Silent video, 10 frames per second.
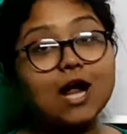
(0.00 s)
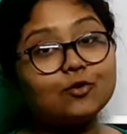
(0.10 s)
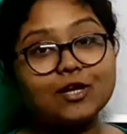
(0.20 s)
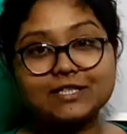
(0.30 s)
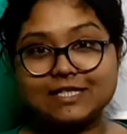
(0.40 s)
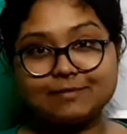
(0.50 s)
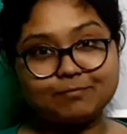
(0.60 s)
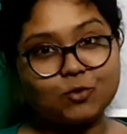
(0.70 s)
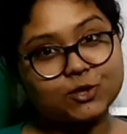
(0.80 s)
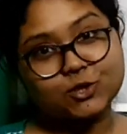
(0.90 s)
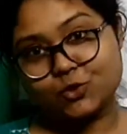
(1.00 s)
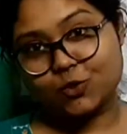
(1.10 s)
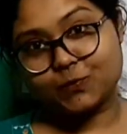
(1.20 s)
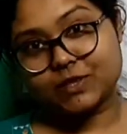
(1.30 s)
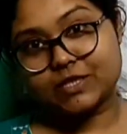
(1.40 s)
আরও একটা ইম্পর্টেন্ট
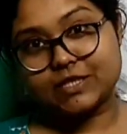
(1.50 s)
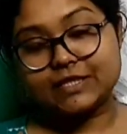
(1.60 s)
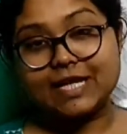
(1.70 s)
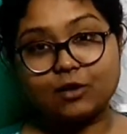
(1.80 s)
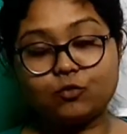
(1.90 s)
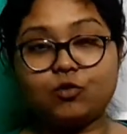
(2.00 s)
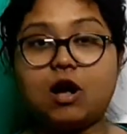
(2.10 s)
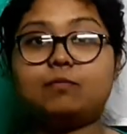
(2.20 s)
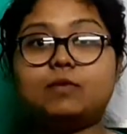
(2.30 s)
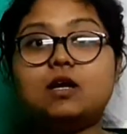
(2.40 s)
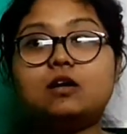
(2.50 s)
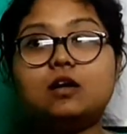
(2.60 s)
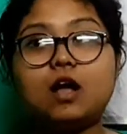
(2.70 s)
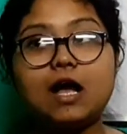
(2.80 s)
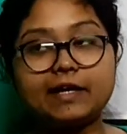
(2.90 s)
টপিক নিয়ে দেখো আমরা
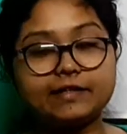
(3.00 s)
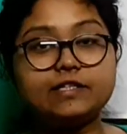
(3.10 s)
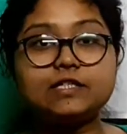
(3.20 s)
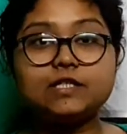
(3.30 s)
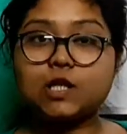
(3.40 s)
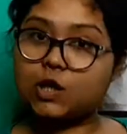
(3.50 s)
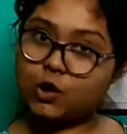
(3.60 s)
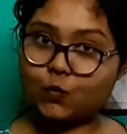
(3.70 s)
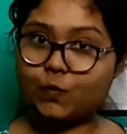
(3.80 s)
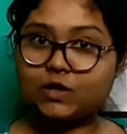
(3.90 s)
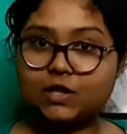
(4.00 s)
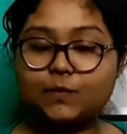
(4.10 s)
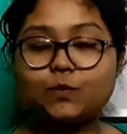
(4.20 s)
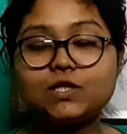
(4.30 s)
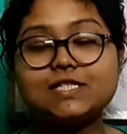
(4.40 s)
আগের দিন
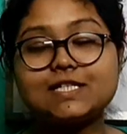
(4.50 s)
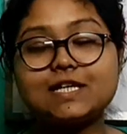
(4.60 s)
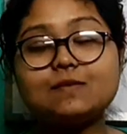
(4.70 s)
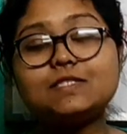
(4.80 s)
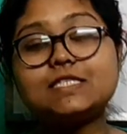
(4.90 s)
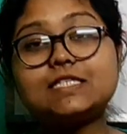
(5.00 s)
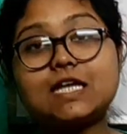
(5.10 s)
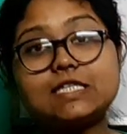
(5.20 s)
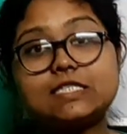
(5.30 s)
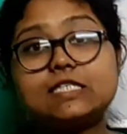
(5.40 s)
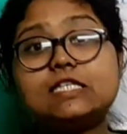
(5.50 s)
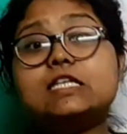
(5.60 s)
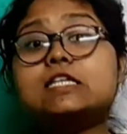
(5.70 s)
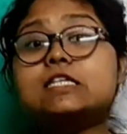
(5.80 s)
তোমাদেরকে বলেছিলাম যে যারা যারা